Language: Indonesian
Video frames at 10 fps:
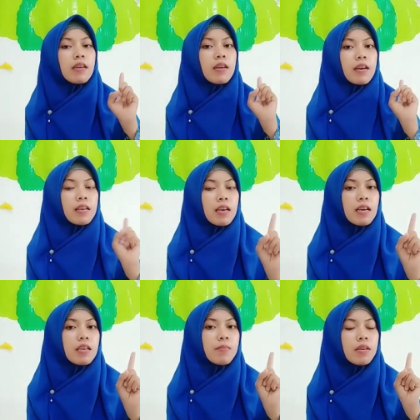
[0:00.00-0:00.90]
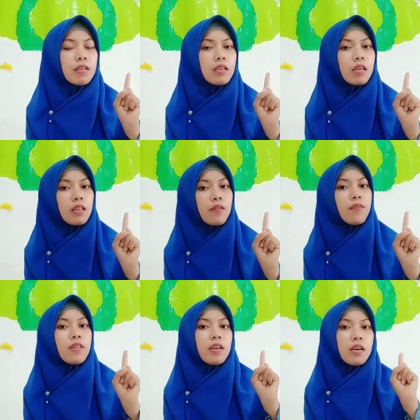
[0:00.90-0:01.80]
karya imajinatif
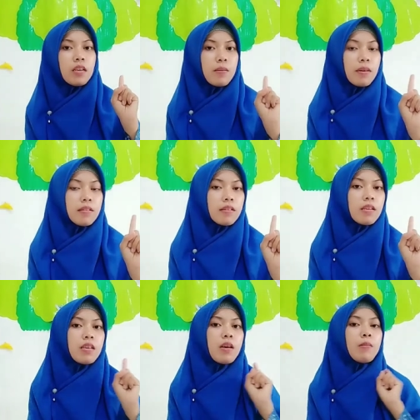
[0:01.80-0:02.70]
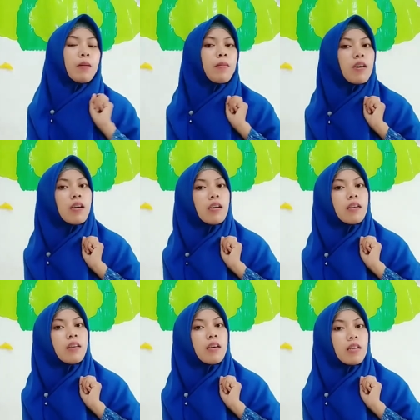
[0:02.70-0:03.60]
tiga dimensi yang
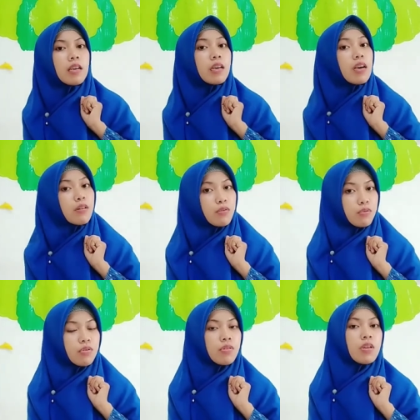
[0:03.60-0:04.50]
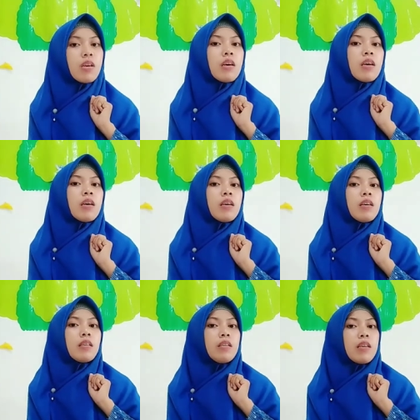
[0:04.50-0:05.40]
berbahan dari kardus.
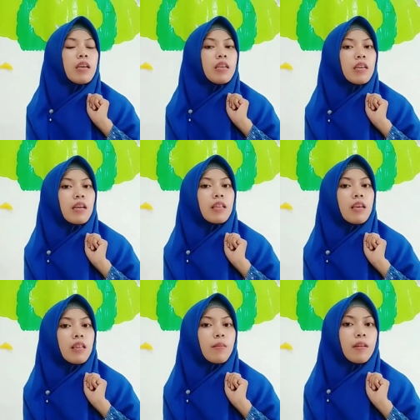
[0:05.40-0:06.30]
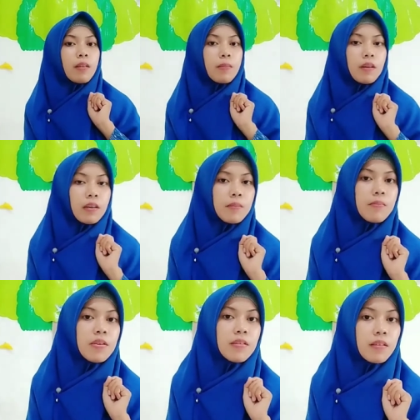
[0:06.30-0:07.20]
Jadi nanti teman-teman
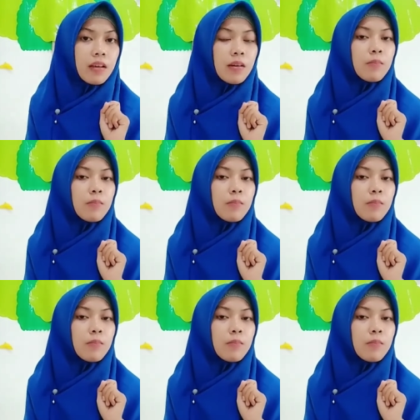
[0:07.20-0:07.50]
bisa